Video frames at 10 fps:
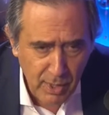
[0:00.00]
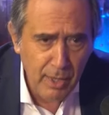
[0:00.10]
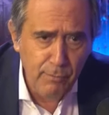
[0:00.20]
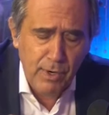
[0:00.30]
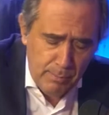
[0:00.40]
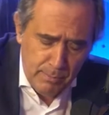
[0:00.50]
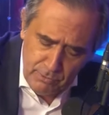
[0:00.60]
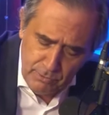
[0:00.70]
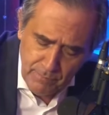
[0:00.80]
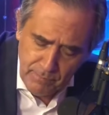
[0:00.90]
Falaram, ah,
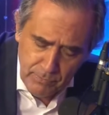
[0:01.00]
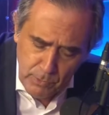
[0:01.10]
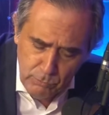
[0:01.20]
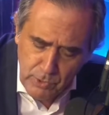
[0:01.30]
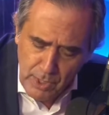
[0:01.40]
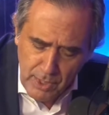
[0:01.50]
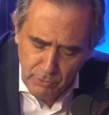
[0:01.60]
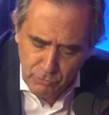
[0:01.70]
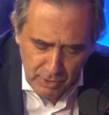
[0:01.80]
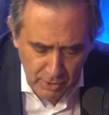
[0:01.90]
mas não tem,
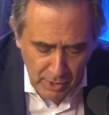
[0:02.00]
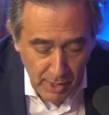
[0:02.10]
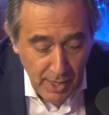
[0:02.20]
a senhora,